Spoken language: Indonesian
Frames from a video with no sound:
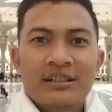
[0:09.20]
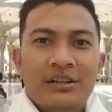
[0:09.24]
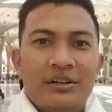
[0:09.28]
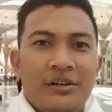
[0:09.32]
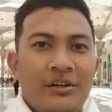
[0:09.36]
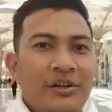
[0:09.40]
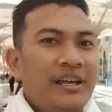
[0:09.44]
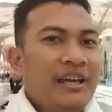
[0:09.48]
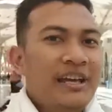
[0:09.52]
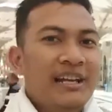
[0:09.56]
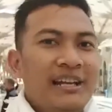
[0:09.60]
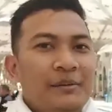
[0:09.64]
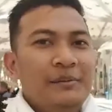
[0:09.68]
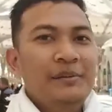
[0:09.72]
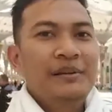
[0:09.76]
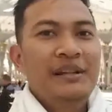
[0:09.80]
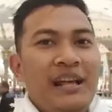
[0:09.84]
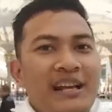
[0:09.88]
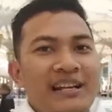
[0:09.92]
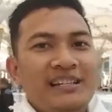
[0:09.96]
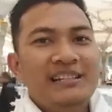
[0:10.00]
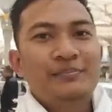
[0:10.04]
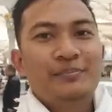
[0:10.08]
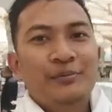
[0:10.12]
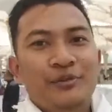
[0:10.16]
Oke, lebih
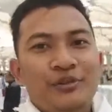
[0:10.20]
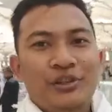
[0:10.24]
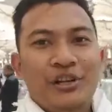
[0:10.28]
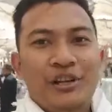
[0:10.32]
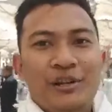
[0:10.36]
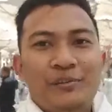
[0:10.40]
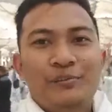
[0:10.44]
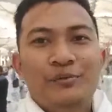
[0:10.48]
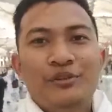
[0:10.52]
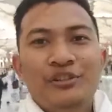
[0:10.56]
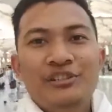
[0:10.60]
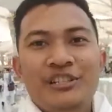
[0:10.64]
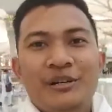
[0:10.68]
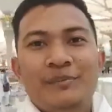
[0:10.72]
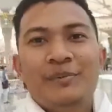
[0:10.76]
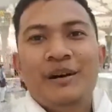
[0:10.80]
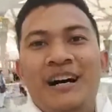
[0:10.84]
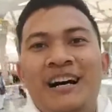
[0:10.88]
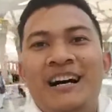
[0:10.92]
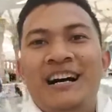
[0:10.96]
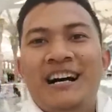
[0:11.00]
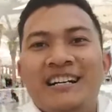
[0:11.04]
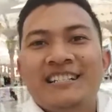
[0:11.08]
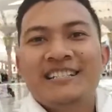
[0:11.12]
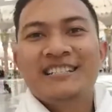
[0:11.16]
dari 10.000
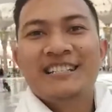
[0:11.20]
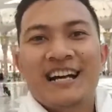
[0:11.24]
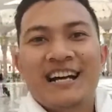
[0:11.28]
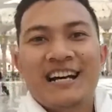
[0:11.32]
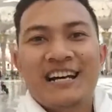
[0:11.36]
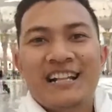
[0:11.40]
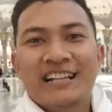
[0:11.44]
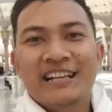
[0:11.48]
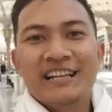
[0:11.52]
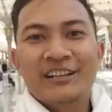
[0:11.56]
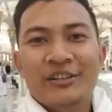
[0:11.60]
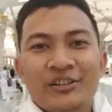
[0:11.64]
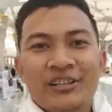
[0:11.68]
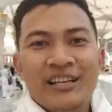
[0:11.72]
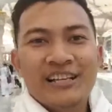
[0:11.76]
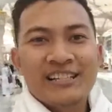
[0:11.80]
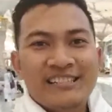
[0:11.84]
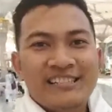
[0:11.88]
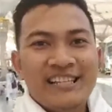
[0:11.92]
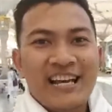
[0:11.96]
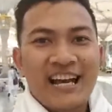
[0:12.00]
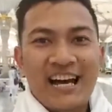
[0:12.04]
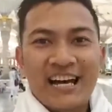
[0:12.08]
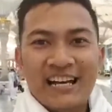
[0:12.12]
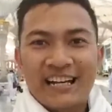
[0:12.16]
jemaah asal
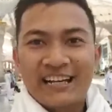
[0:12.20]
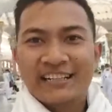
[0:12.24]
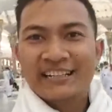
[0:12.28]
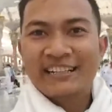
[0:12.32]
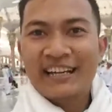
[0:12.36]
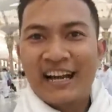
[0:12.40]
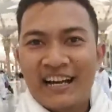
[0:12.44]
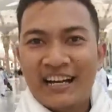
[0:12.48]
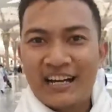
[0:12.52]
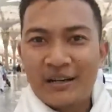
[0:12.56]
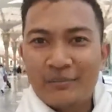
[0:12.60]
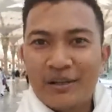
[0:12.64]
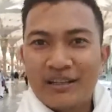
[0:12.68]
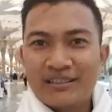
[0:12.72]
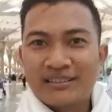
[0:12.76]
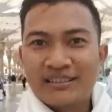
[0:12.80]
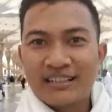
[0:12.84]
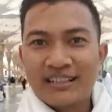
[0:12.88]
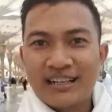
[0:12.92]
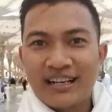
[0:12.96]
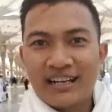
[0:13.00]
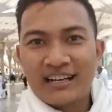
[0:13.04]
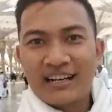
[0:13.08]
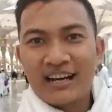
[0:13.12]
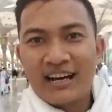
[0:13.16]
Indonesia hari ini akan
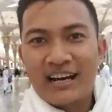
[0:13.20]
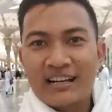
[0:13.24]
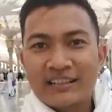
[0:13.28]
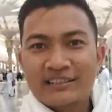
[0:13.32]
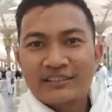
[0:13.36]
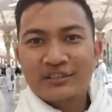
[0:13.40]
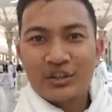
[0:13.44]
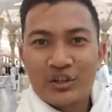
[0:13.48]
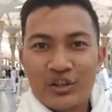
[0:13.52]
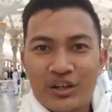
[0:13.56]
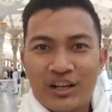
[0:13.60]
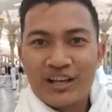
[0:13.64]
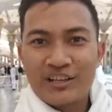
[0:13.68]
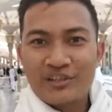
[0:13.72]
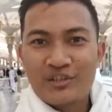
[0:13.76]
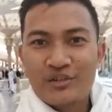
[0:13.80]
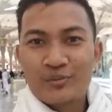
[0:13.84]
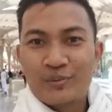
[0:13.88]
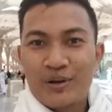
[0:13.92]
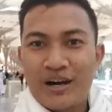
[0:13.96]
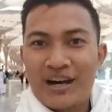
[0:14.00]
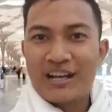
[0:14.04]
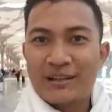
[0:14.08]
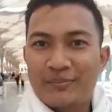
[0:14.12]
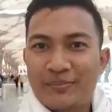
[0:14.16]
melaksanakan sholat
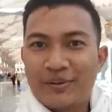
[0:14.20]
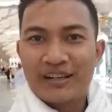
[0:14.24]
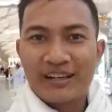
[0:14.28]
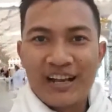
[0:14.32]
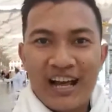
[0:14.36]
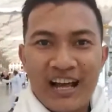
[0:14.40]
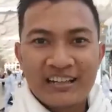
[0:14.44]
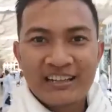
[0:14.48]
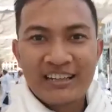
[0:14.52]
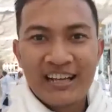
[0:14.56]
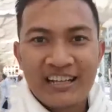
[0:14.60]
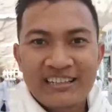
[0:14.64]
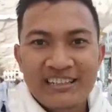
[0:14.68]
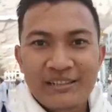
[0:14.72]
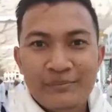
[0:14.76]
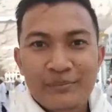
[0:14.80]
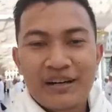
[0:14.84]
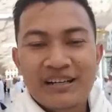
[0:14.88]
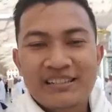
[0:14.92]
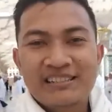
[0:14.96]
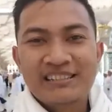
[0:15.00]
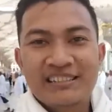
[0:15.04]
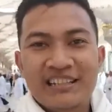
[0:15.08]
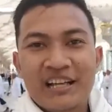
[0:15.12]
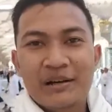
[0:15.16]
Jumat perdana di
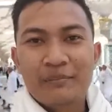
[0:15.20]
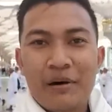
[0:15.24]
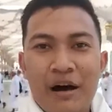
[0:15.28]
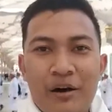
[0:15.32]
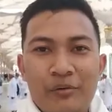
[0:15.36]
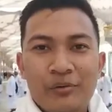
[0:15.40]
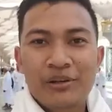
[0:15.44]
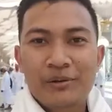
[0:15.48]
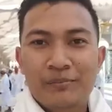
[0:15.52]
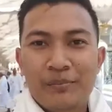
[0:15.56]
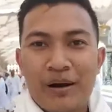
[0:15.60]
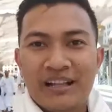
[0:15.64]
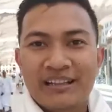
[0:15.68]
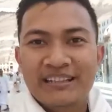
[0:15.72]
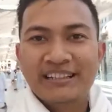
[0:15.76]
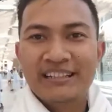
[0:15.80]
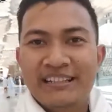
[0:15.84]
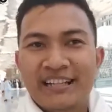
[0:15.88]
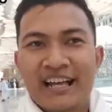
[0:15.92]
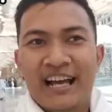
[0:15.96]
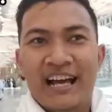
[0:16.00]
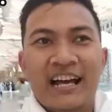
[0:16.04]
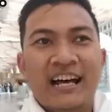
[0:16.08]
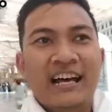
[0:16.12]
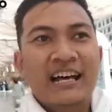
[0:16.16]
Masjid Nabawi
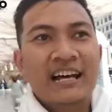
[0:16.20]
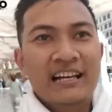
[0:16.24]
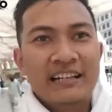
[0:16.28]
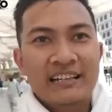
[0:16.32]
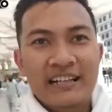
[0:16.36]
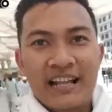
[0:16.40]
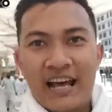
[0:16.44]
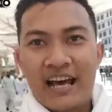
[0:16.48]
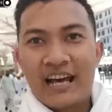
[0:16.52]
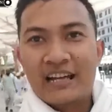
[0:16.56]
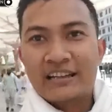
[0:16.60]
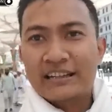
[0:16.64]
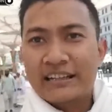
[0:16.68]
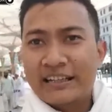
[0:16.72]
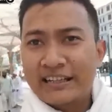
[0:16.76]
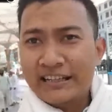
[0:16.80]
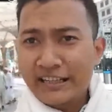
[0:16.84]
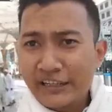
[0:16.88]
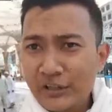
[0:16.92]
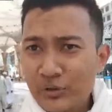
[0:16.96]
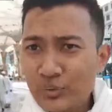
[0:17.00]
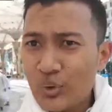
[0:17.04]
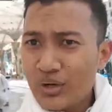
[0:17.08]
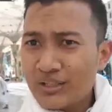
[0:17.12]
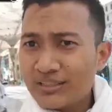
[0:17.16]
Madinah. Dan
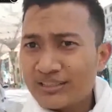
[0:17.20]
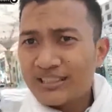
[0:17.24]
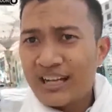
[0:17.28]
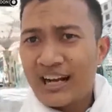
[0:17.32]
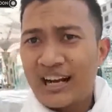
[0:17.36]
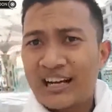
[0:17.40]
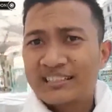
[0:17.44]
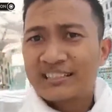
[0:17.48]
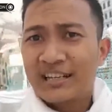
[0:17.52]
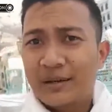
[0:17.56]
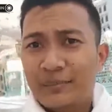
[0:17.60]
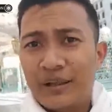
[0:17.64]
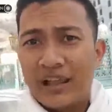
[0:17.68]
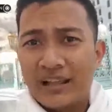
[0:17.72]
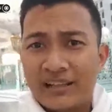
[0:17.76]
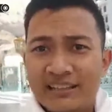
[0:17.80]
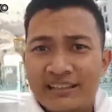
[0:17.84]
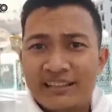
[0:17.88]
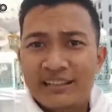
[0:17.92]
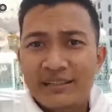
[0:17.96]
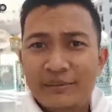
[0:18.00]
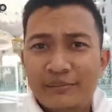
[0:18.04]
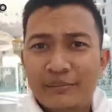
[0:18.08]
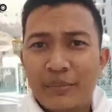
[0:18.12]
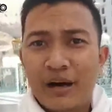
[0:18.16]
ini dua setengah jam
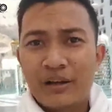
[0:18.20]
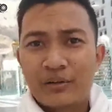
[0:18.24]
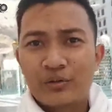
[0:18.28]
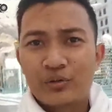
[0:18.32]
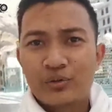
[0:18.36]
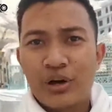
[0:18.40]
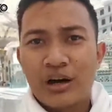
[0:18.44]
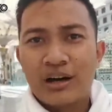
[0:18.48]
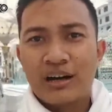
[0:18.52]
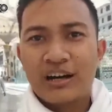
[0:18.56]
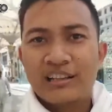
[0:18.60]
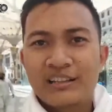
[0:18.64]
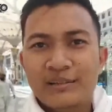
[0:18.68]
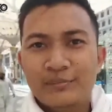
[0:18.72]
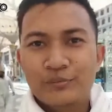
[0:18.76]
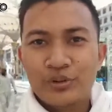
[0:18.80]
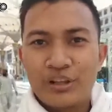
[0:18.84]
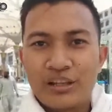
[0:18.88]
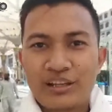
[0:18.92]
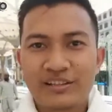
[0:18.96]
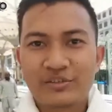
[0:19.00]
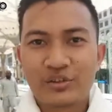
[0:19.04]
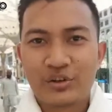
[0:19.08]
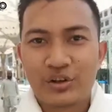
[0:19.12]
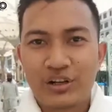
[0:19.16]
lagi baru akan
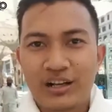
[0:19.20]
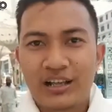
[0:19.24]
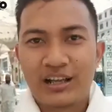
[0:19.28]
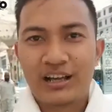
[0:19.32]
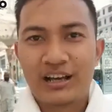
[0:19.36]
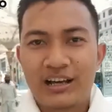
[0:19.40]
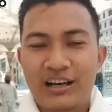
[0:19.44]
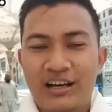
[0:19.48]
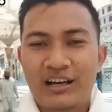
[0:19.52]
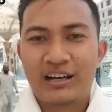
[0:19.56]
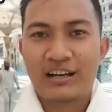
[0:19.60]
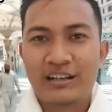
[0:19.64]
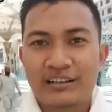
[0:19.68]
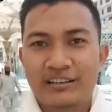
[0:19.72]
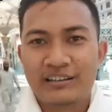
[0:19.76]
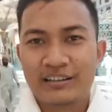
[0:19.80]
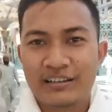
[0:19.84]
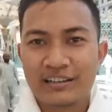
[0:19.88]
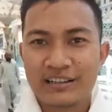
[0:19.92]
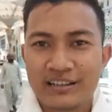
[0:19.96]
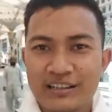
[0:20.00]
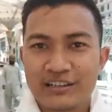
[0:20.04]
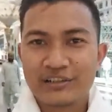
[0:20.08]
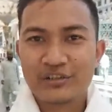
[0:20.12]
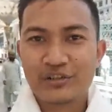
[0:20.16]
dimulai sholat
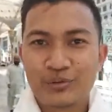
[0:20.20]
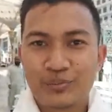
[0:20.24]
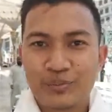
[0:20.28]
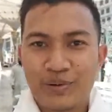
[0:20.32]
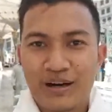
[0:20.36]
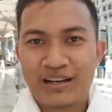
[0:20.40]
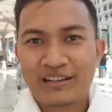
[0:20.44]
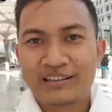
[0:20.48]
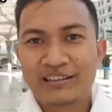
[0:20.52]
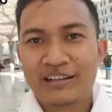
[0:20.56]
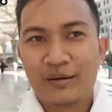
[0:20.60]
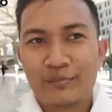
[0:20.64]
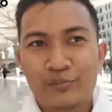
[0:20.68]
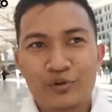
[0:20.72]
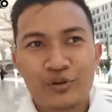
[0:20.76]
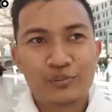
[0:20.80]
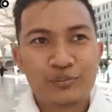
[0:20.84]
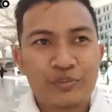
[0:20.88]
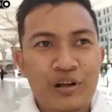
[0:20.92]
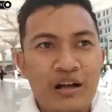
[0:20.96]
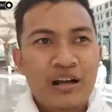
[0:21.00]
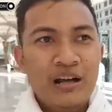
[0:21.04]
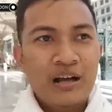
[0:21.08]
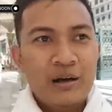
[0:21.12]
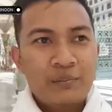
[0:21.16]
uh, Jumat. Namun
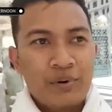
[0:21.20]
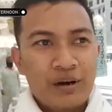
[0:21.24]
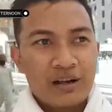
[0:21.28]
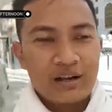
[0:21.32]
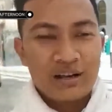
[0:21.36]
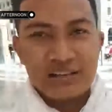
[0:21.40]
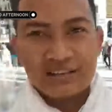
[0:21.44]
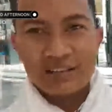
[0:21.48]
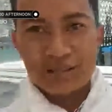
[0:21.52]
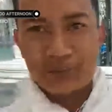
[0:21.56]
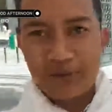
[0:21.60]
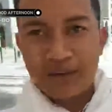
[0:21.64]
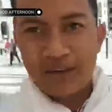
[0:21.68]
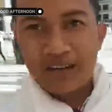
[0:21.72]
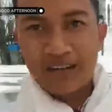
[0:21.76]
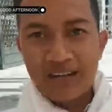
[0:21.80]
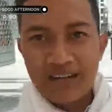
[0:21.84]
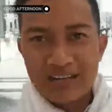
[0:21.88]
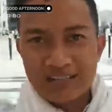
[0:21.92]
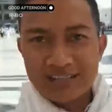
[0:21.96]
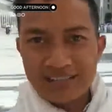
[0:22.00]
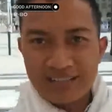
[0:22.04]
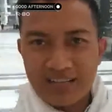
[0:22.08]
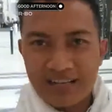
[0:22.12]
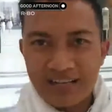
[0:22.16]
para
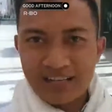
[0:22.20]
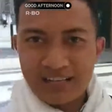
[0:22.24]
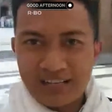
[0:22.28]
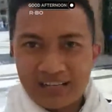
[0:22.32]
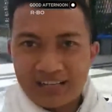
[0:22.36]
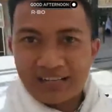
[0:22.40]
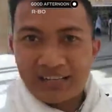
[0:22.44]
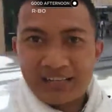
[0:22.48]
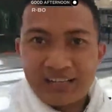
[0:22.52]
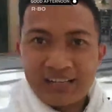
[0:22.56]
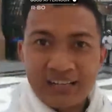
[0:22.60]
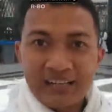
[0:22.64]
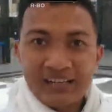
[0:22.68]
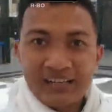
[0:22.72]
jemaah asal